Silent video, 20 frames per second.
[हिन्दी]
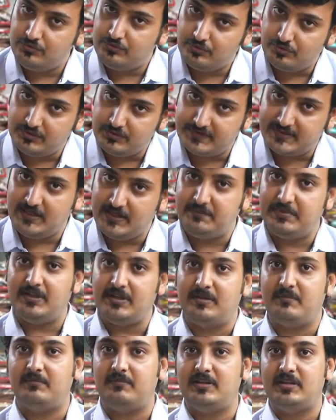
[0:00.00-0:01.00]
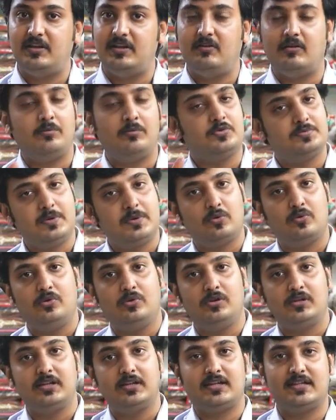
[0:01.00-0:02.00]
जो स्क्रीन पर नंबर दिए हैं आप उस पर
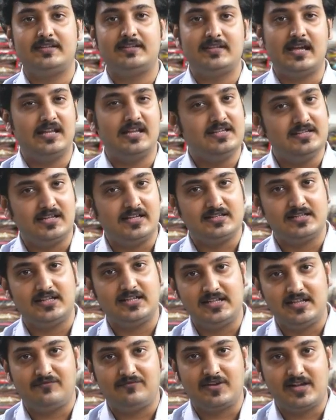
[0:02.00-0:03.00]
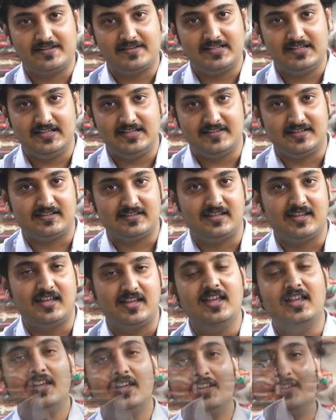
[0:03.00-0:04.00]
कॉल करके सारी जानकारी आप वहाँ से ले सकते हैं